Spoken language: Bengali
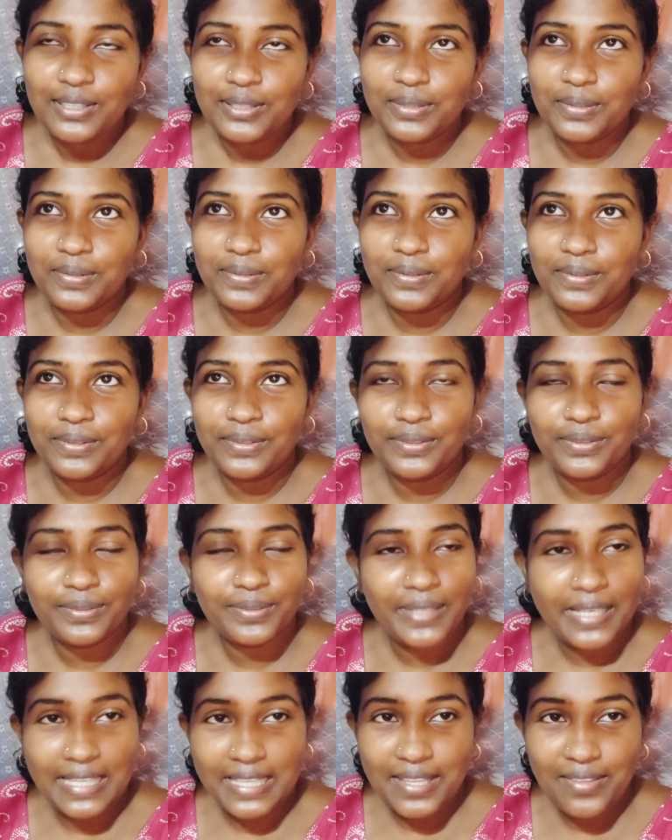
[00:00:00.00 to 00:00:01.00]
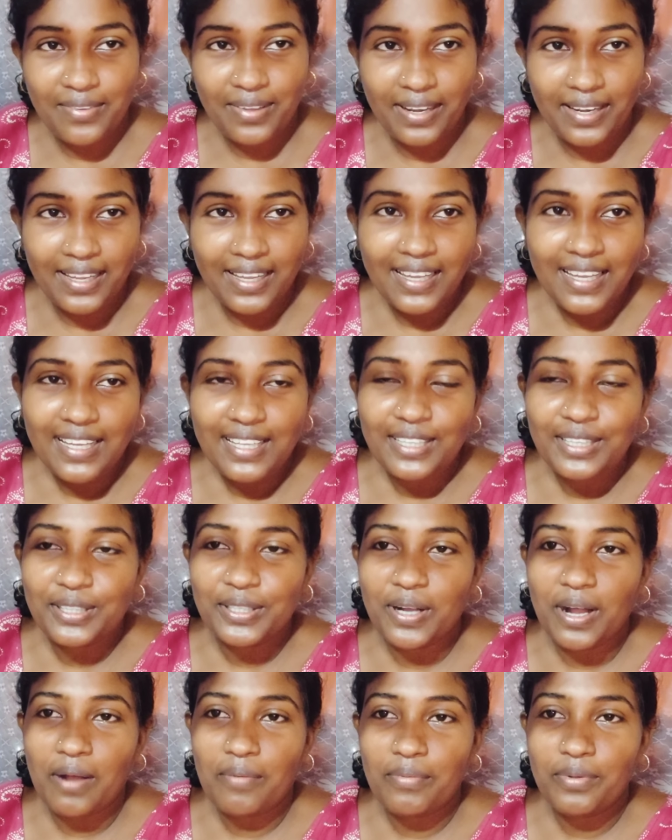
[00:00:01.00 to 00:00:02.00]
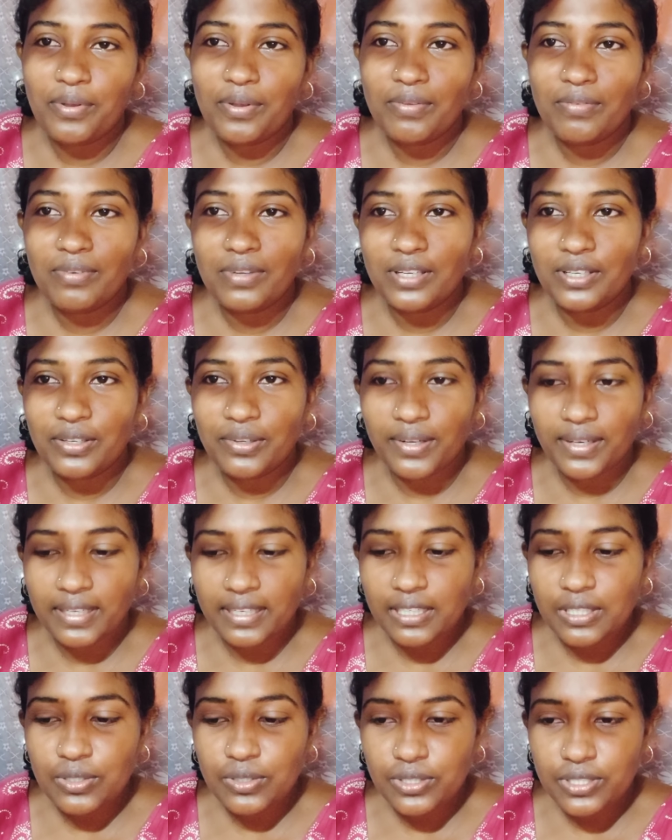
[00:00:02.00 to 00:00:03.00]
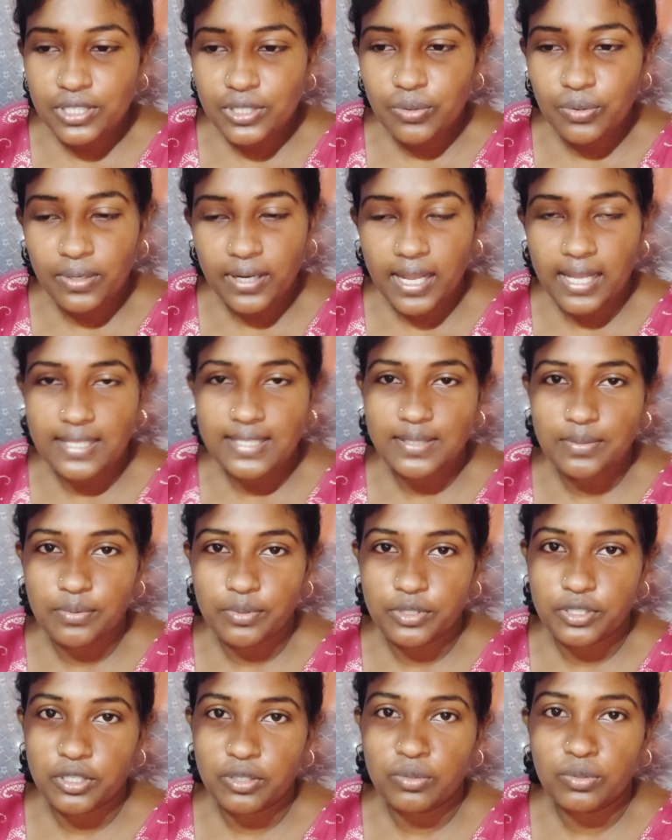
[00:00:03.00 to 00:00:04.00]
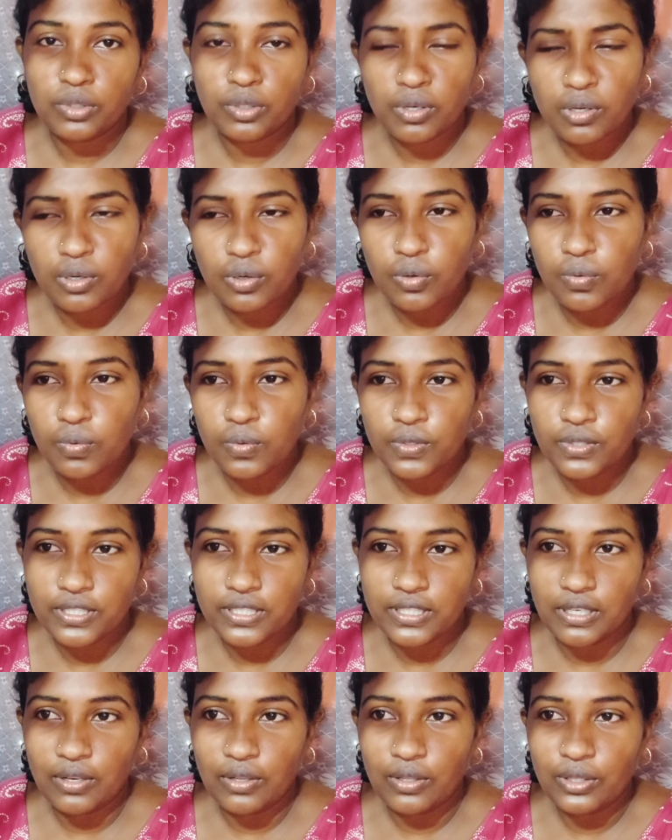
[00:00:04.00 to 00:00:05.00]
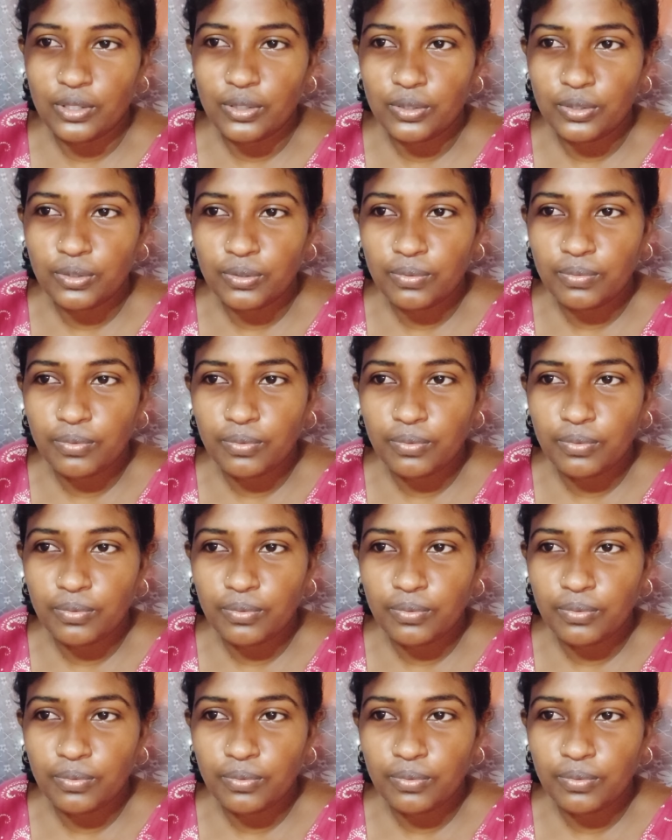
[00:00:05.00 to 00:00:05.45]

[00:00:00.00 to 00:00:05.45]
তো ও কেঁদে ফেলে তো আমি ওই ভিডিও এডিট করছি ওর কাছে বসে ও তখন ঘুমোচ্ছিল তো